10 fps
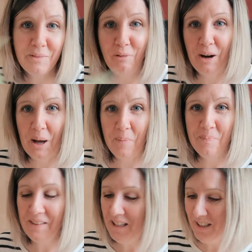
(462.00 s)
Voilà.
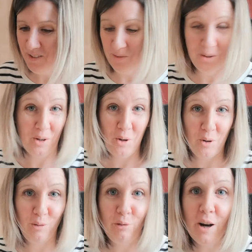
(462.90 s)
Donc
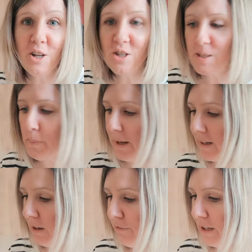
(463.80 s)
encore une fois, j'espère
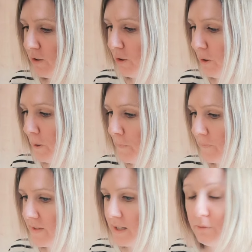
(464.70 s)
qu'avec
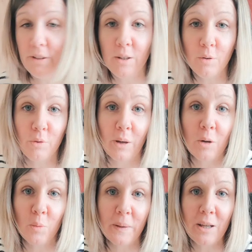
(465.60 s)
euh, cette vidéo, vous aurez
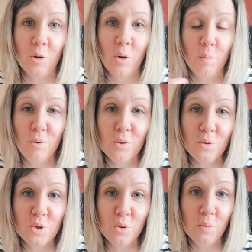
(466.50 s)
compris que plus
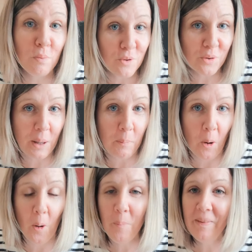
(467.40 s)
on joue, plus on
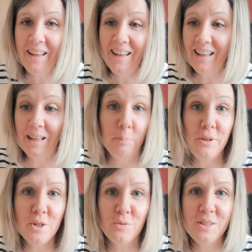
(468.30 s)
apprend. Et
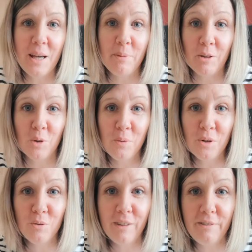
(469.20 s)
puis je vous dis à bientôt pour
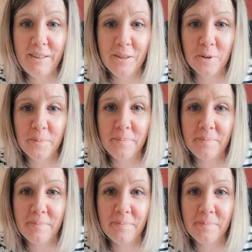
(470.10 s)
une nouvelle vidéo.